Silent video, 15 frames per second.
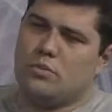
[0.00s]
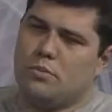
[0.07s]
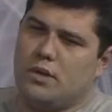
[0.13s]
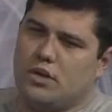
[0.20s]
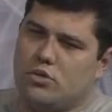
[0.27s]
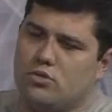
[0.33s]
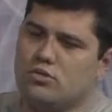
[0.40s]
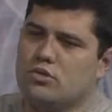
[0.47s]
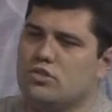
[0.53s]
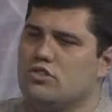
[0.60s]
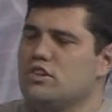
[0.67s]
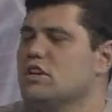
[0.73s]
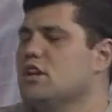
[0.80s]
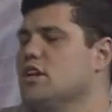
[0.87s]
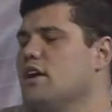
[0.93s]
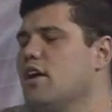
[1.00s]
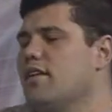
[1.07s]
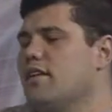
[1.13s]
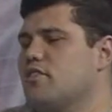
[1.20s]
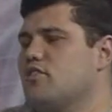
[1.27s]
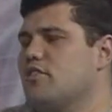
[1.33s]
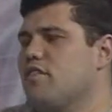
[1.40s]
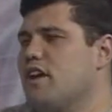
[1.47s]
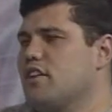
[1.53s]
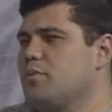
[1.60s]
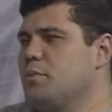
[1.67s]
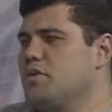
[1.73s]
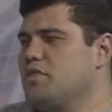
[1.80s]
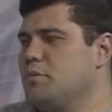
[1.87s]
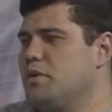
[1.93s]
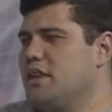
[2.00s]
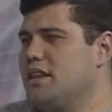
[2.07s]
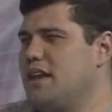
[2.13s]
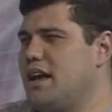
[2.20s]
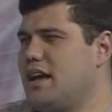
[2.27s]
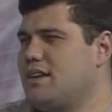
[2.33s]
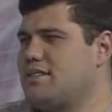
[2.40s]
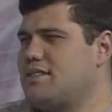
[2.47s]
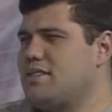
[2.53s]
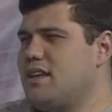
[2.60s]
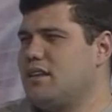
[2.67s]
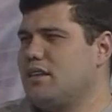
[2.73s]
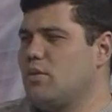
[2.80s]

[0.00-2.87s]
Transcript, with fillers: amplitude, nas diversas possibilidades, né?